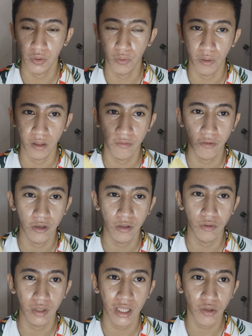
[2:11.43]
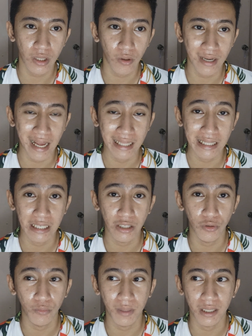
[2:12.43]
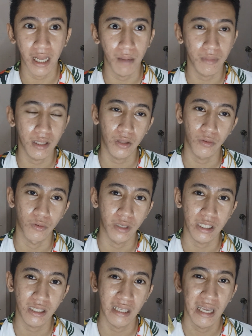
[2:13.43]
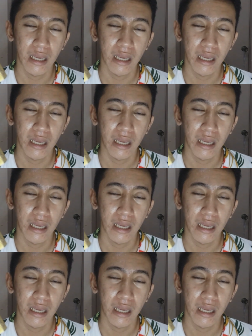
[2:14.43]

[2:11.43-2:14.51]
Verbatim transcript: So if continue daw natin yung paggamit ito is